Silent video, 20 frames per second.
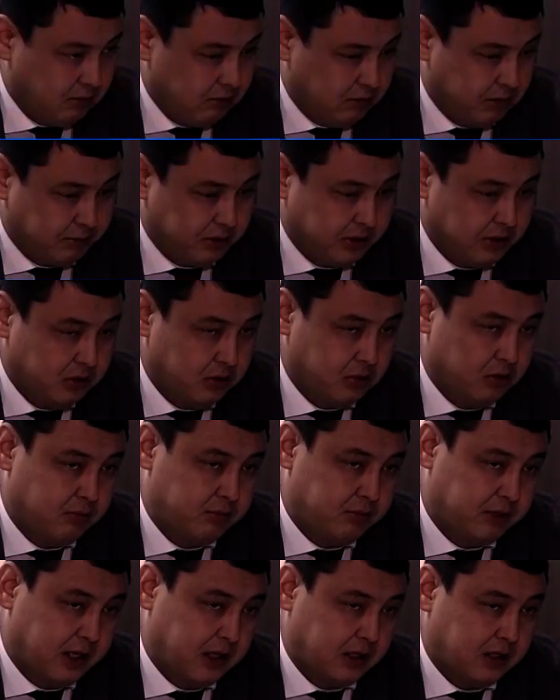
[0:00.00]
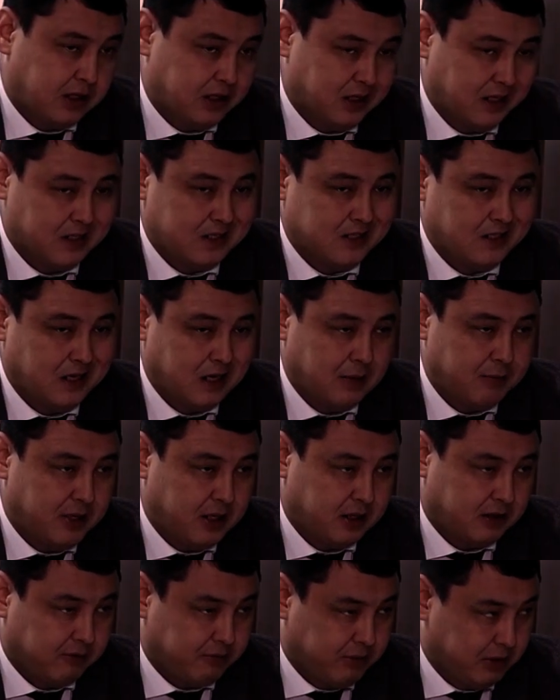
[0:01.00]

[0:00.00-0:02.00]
Мы планируем порядка 30 объектов